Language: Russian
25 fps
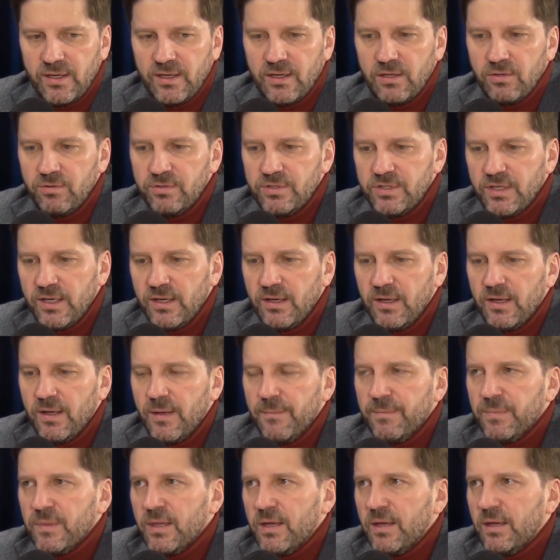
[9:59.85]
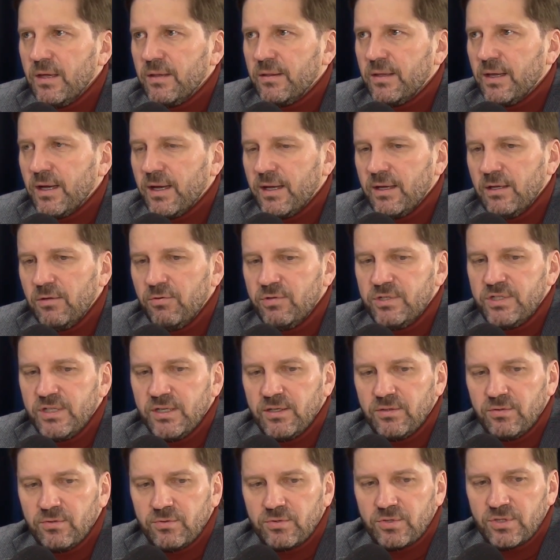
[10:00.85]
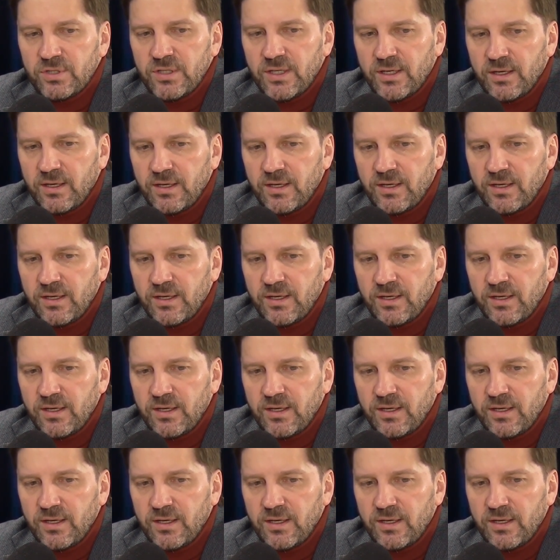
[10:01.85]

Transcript: И То людей, церемониться никто не Да, и людей нужно